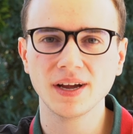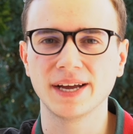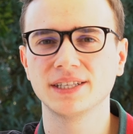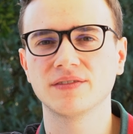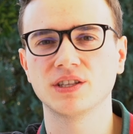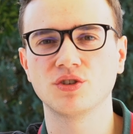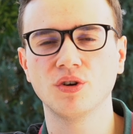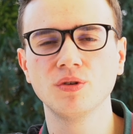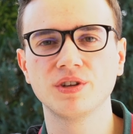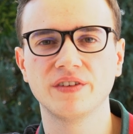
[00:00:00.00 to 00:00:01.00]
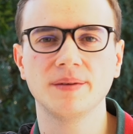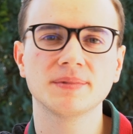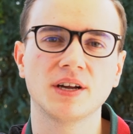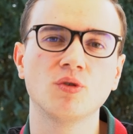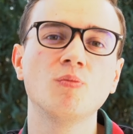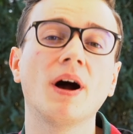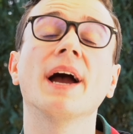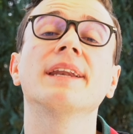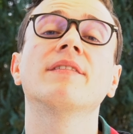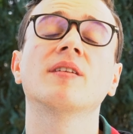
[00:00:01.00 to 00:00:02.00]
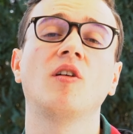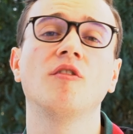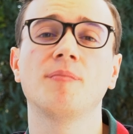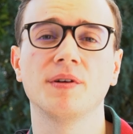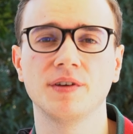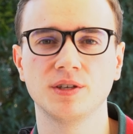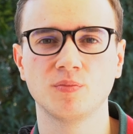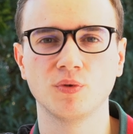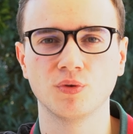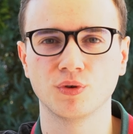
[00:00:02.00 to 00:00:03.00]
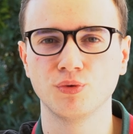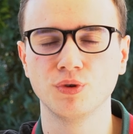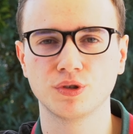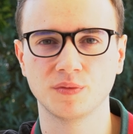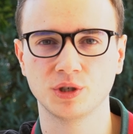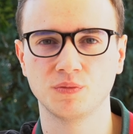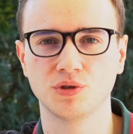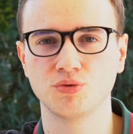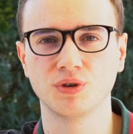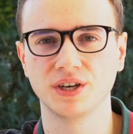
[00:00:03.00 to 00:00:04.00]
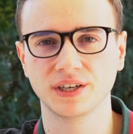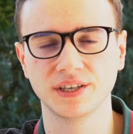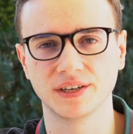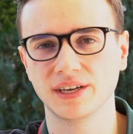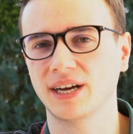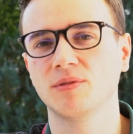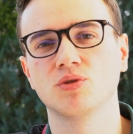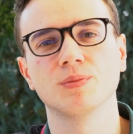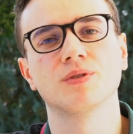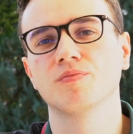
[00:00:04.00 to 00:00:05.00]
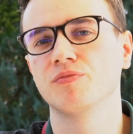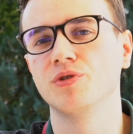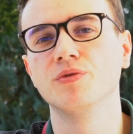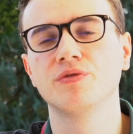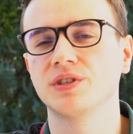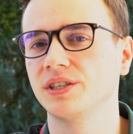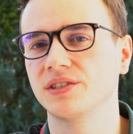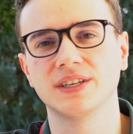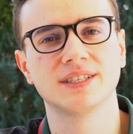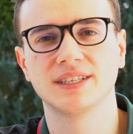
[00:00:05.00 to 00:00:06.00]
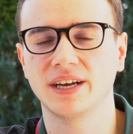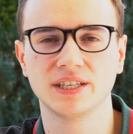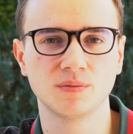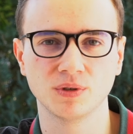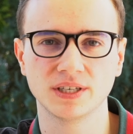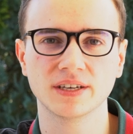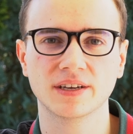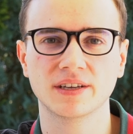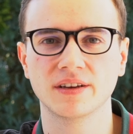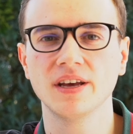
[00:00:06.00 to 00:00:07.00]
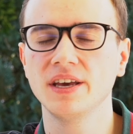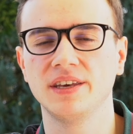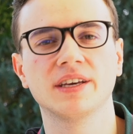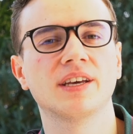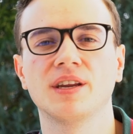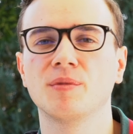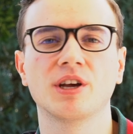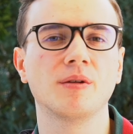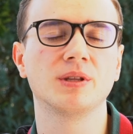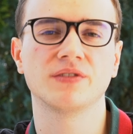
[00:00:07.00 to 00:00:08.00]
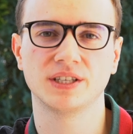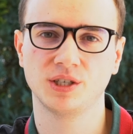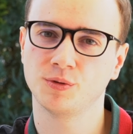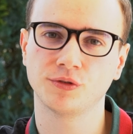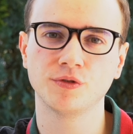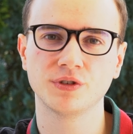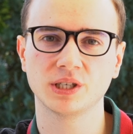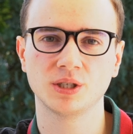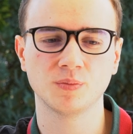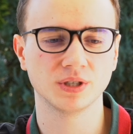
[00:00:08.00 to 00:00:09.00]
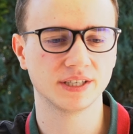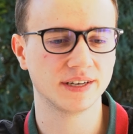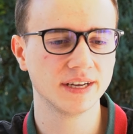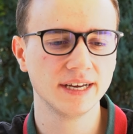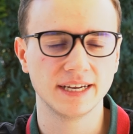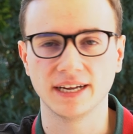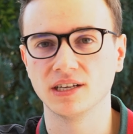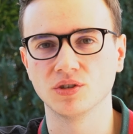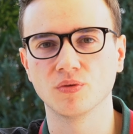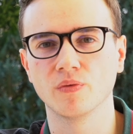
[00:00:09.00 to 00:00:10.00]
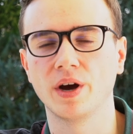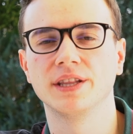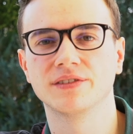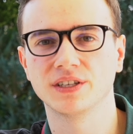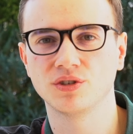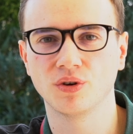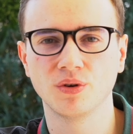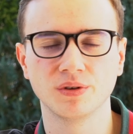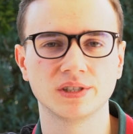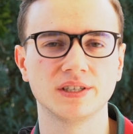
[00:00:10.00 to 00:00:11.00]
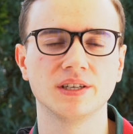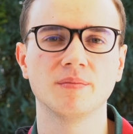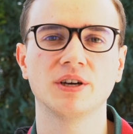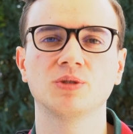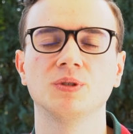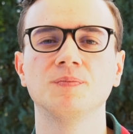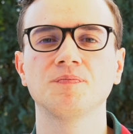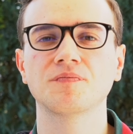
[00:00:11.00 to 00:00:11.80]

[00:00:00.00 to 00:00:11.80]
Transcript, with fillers: 21 Euro, die wir abzahlen, um einen Verkauf bei Facebook oder Google zum Beispiel zu generieren. Da kann man so mit 15, 20, 30 Prozent rechnen. Ich rechne immer gerne mit 20 bis 25 Prozent, also 21 Euro jetzt hier in dem Beispiel